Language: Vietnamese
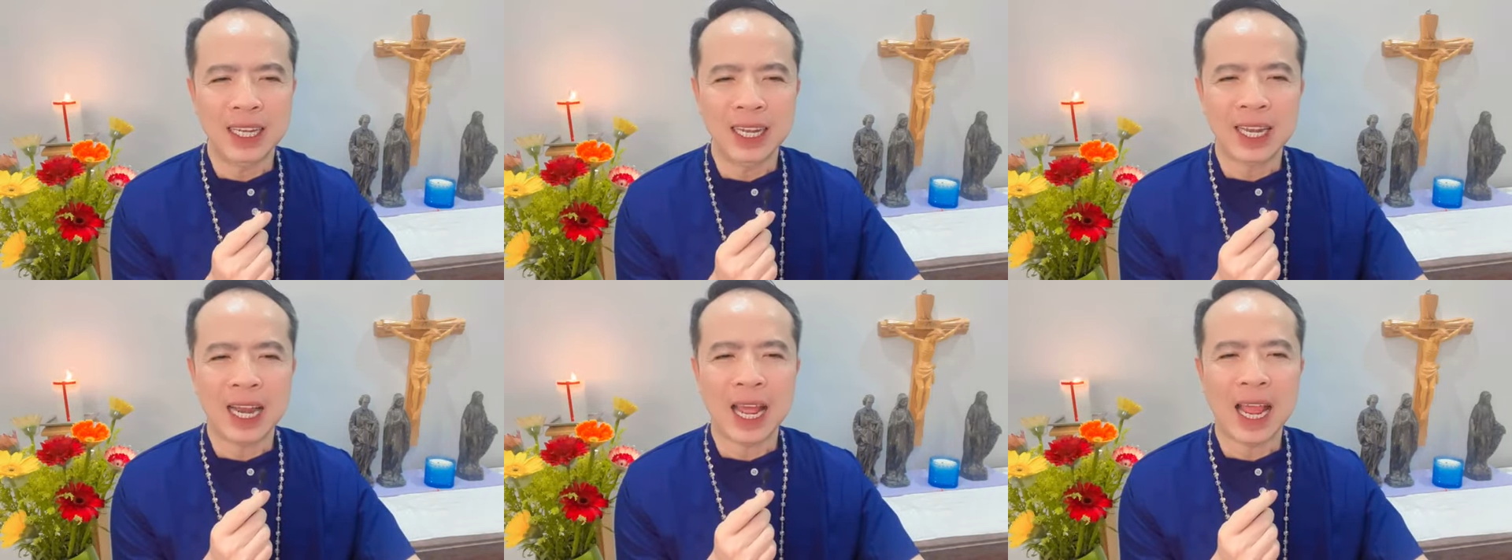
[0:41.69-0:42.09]

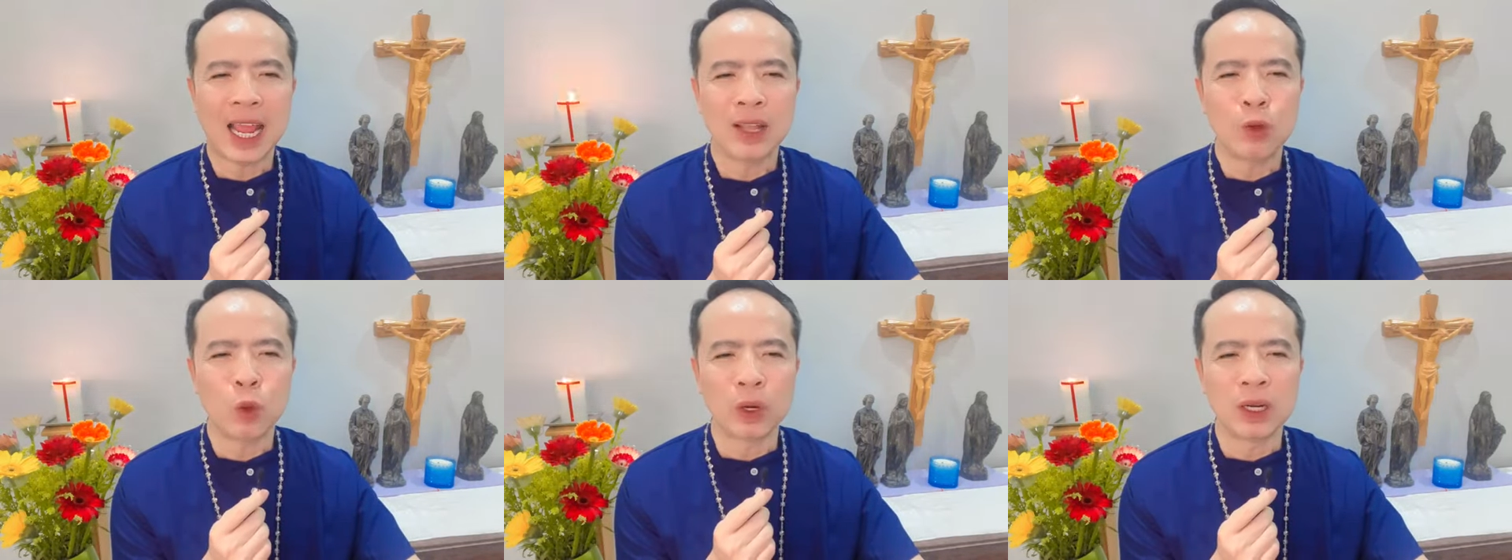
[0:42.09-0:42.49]
nhất là
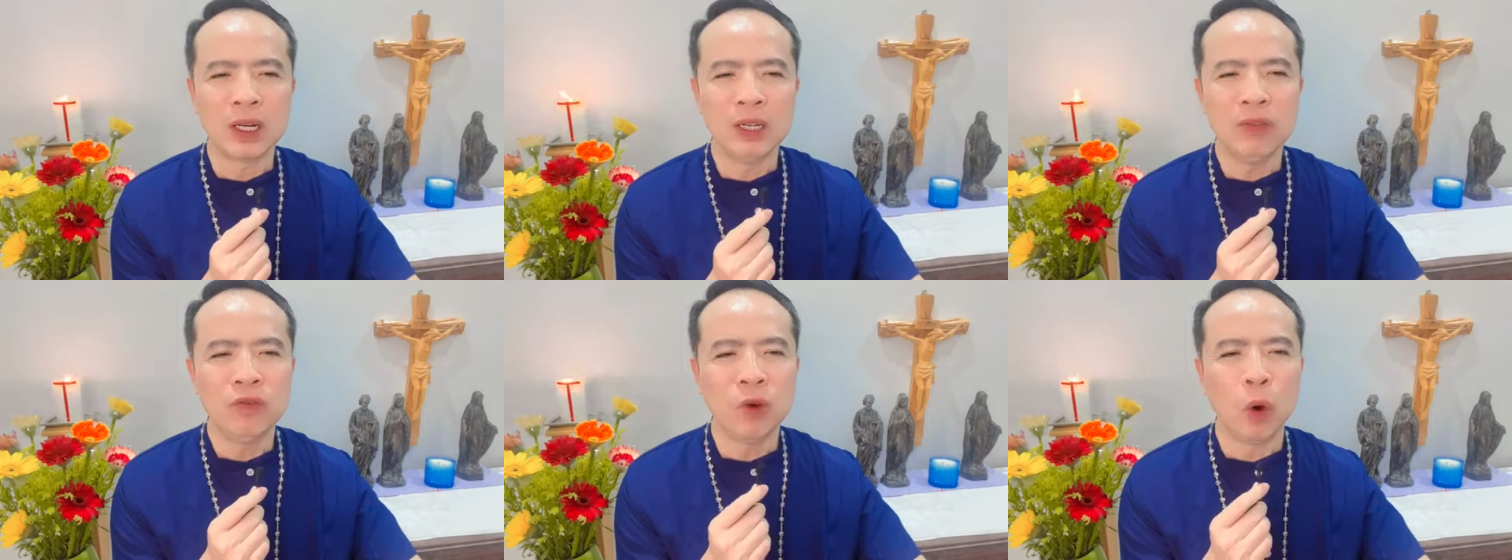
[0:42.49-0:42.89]
hai thuật
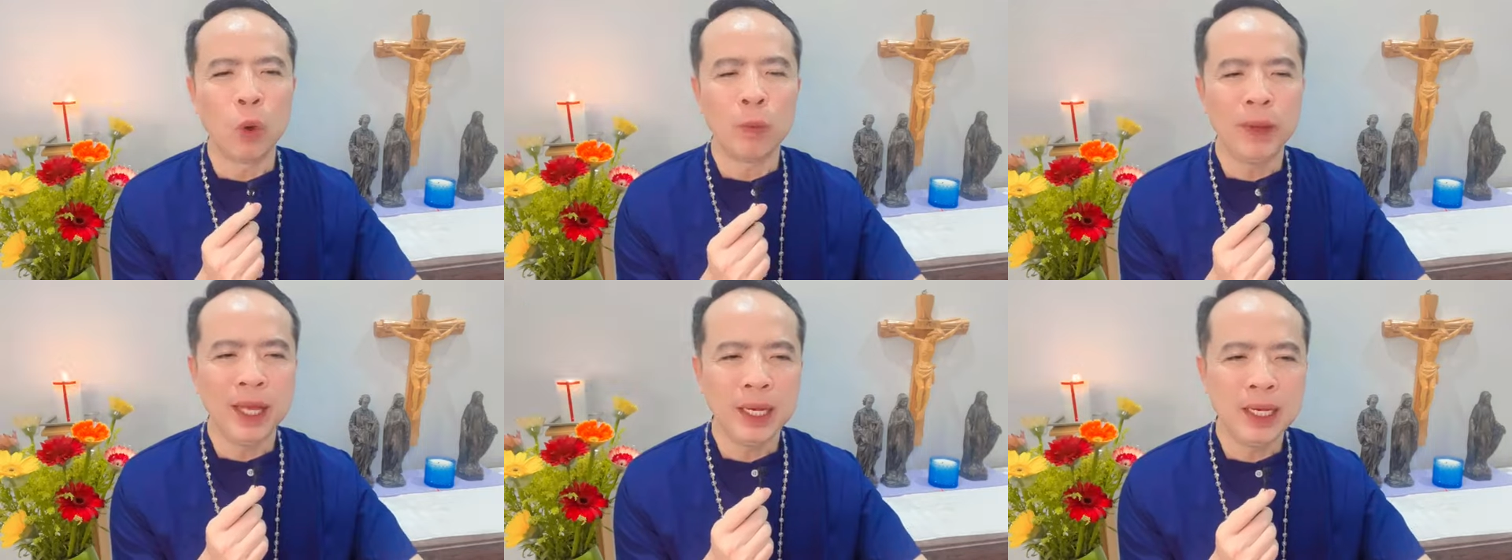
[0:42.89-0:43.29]
ngữ
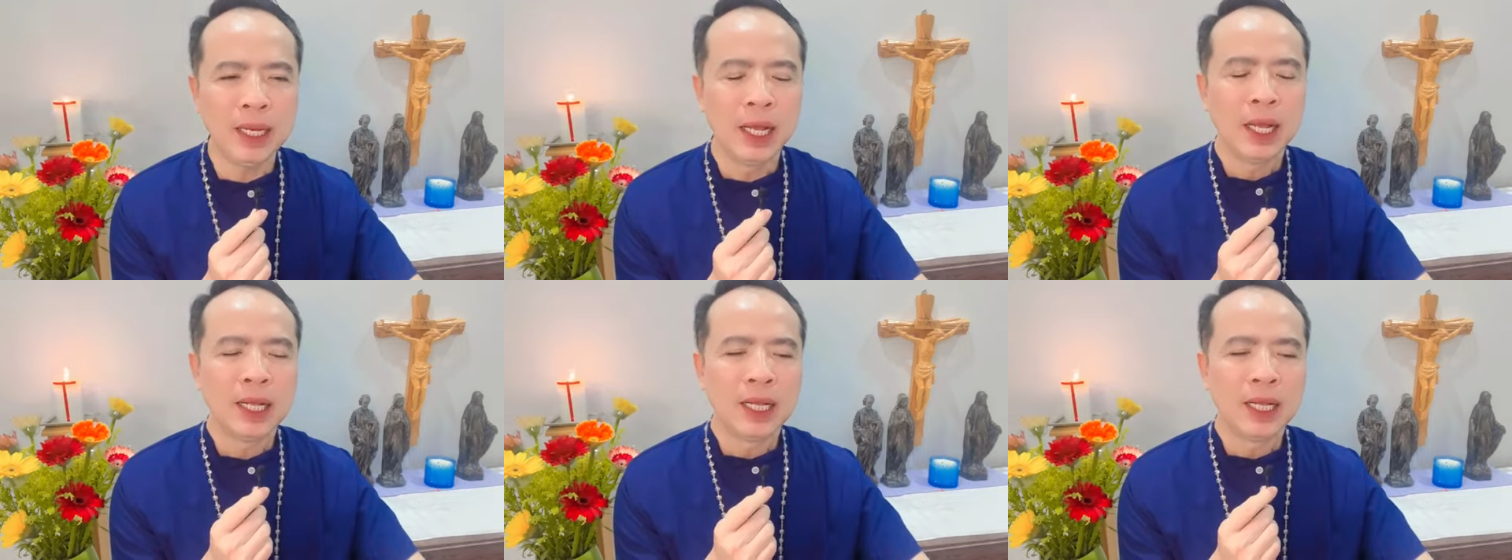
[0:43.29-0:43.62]
phổ biến,